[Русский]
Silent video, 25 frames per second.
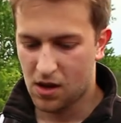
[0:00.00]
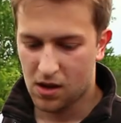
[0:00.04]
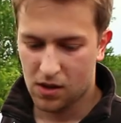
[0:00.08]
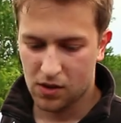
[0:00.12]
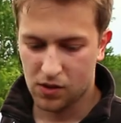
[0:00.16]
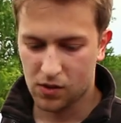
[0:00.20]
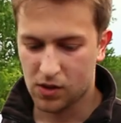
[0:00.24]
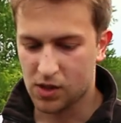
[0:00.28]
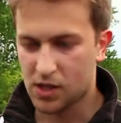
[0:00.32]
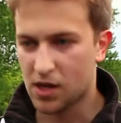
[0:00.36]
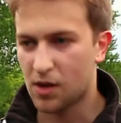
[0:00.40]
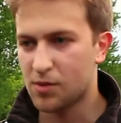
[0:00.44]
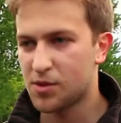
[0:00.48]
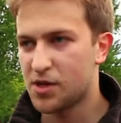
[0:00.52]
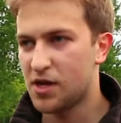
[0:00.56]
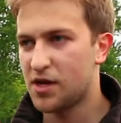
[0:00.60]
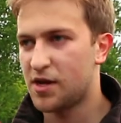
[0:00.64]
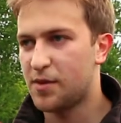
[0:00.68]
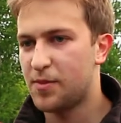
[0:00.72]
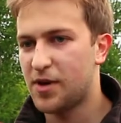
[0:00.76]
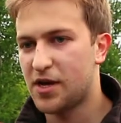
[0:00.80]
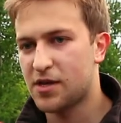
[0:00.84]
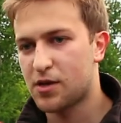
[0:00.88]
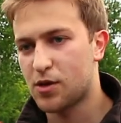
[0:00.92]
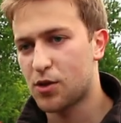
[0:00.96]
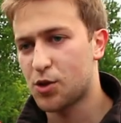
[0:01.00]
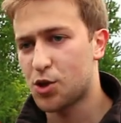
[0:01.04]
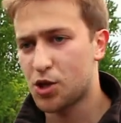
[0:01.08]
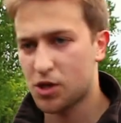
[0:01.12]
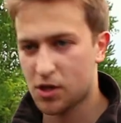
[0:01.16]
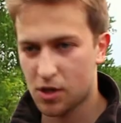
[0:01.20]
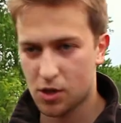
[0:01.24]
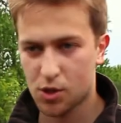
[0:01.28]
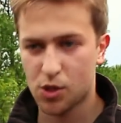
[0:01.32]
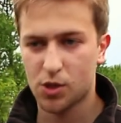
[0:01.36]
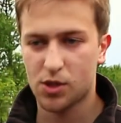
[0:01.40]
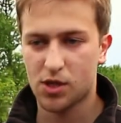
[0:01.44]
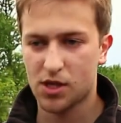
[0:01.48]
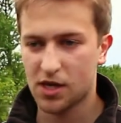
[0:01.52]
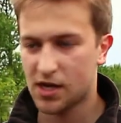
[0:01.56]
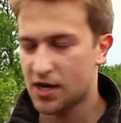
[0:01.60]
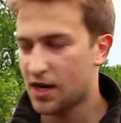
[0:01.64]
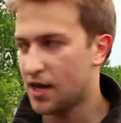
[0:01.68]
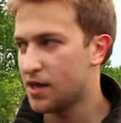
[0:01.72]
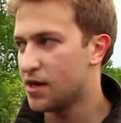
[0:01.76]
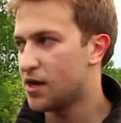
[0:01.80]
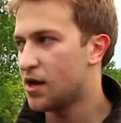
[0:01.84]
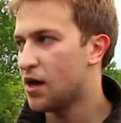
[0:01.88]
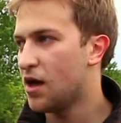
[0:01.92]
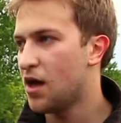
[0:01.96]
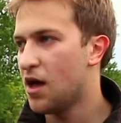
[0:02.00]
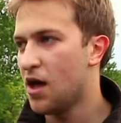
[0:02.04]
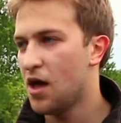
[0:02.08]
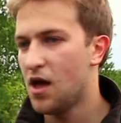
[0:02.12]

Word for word: Ну, на самом деле ребята очень хорошо сыграли.